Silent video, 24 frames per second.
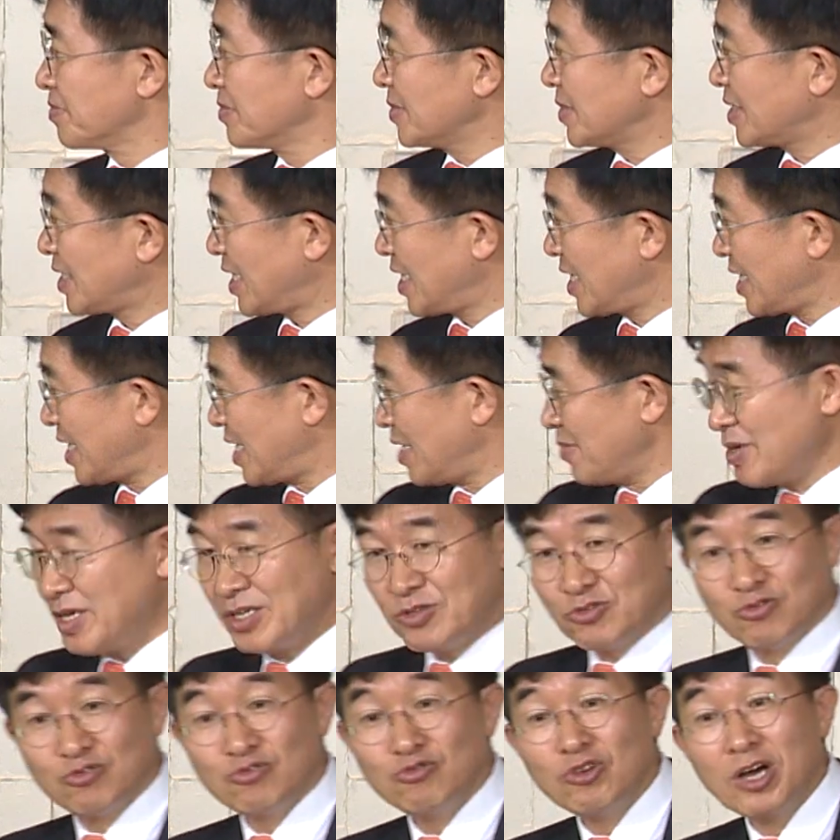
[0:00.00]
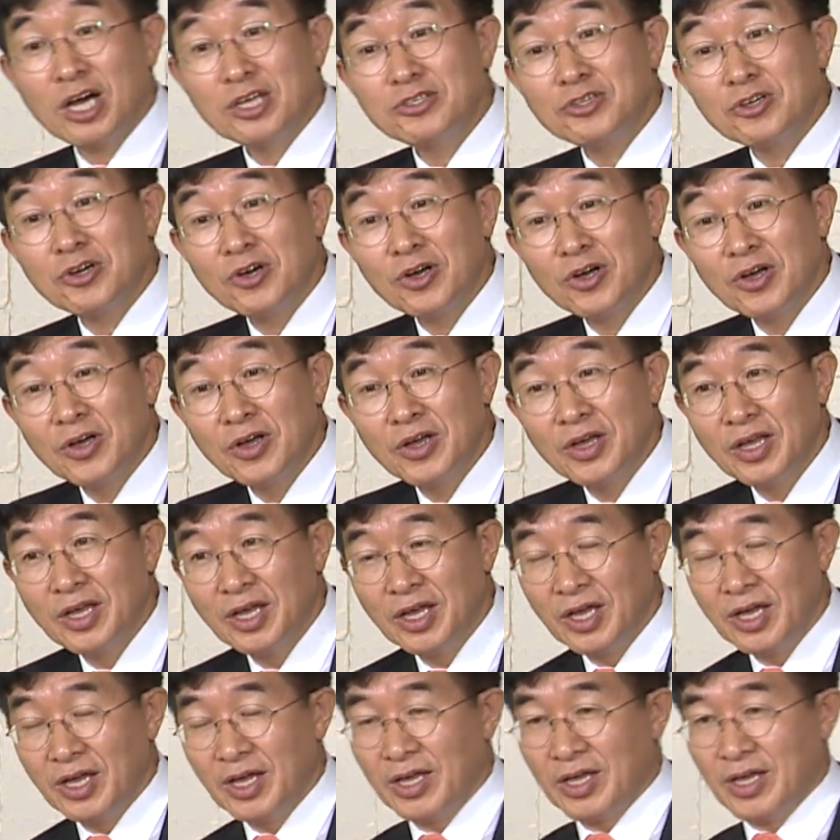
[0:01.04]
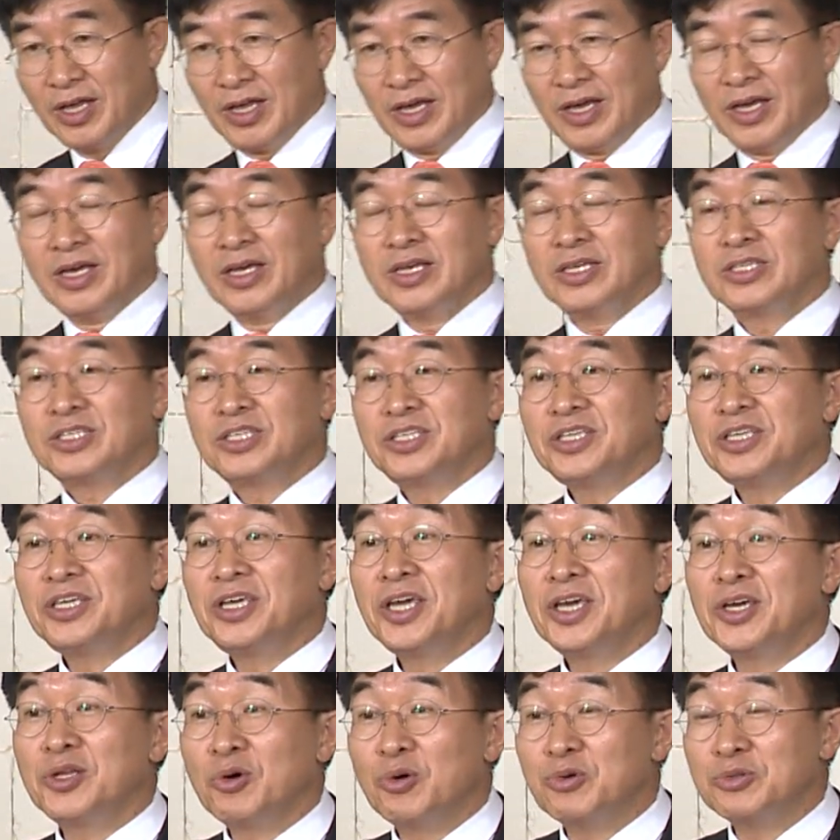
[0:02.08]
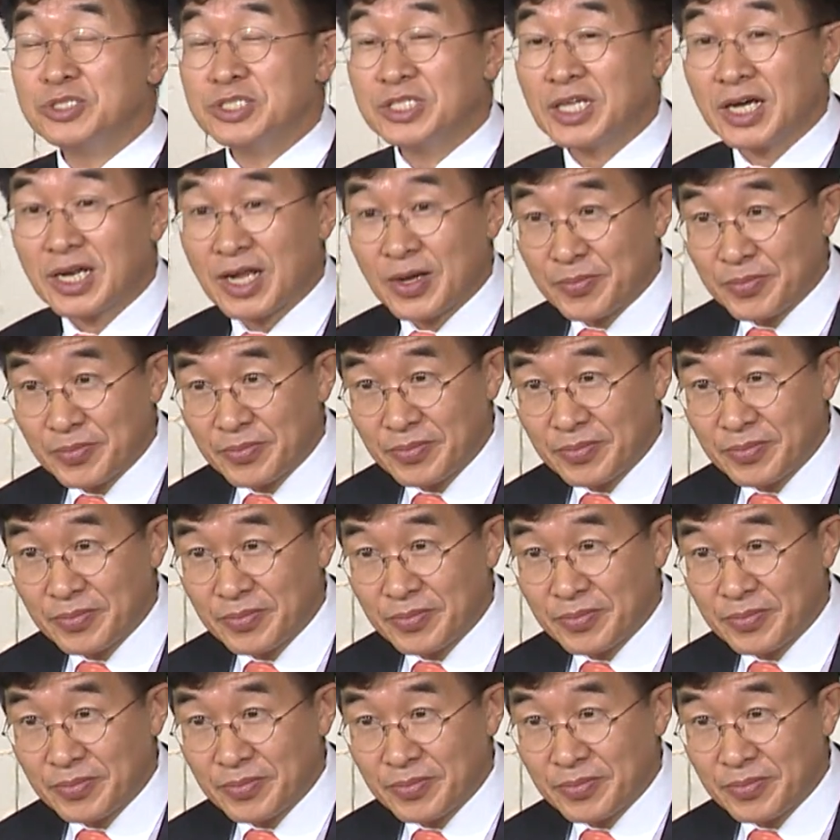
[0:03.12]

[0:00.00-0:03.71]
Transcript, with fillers: 참 이게 중요하죠. 지혜로운 사람.